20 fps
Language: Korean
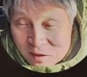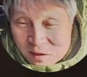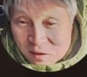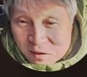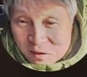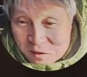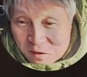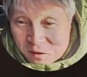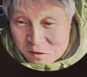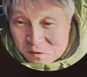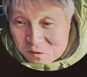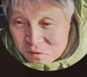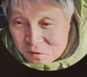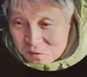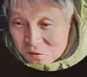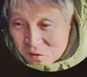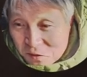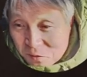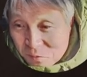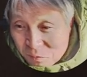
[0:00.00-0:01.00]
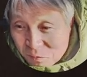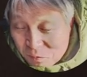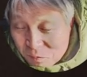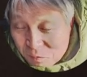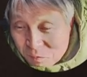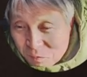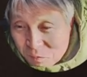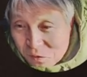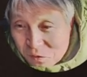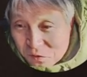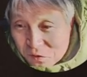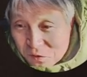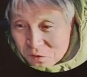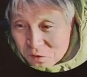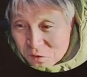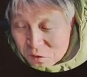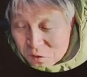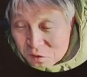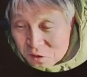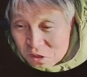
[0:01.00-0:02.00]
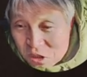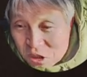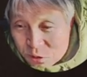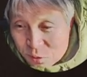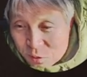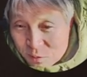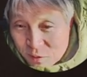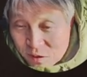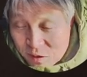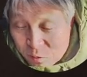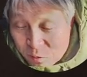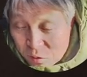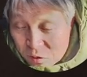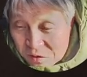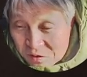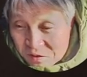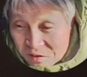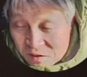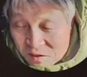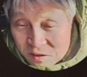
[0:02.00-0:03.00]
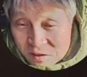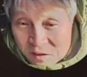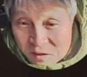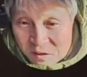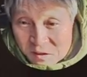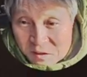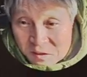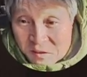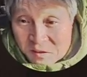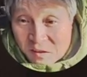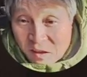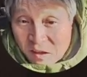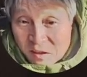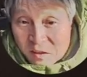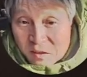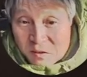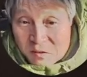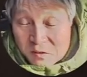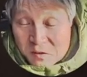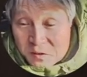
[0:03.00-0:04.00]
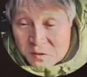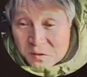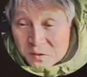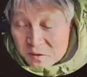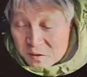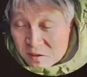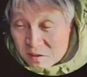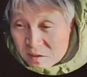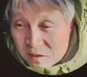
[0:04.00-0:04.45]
어, 저처럼 벌써 70을 바라보는 이런 나이에서는